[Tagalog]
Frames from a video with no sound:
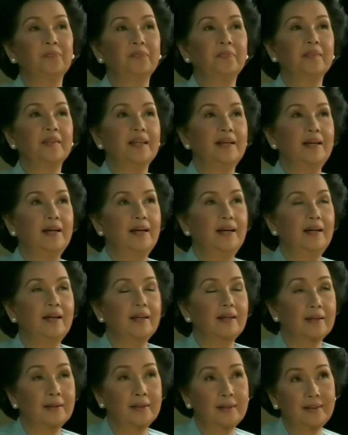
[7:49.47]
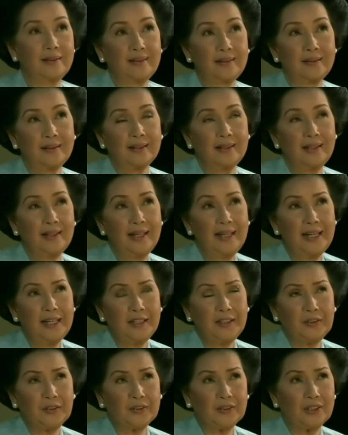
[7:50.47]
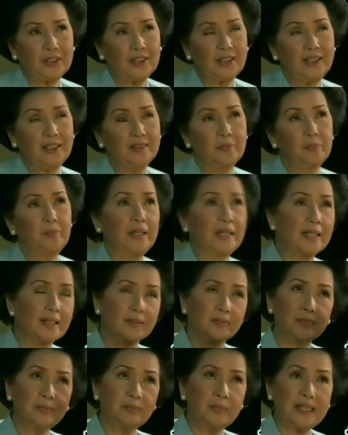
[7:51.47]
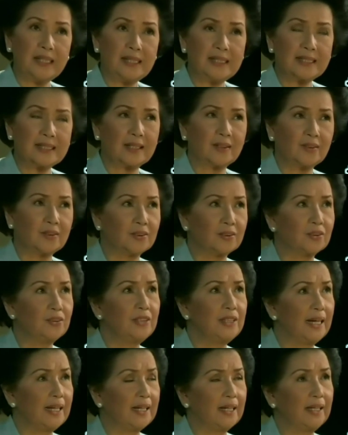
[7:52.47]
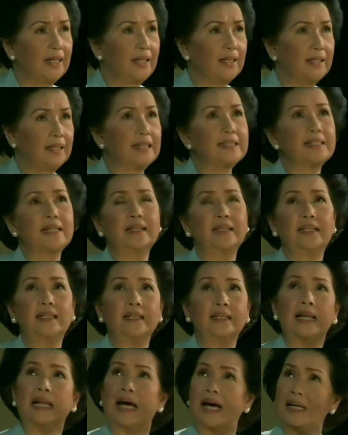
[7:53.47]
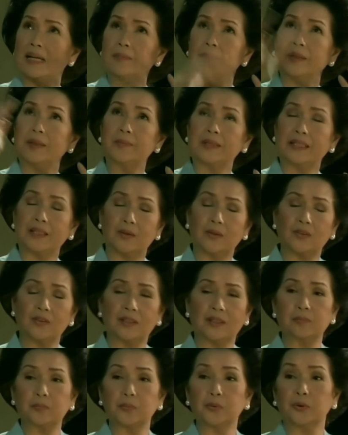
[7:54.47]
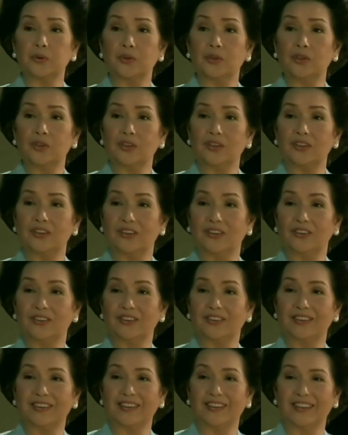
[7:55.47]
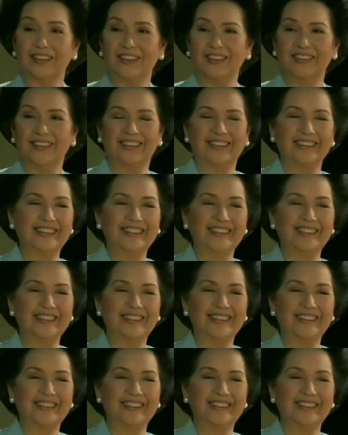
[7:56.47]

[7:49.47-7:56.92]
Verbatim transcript: Alright. Later, pinagbihis ako. Kunyari, nasa ilalim naman daw ako ng puno. No?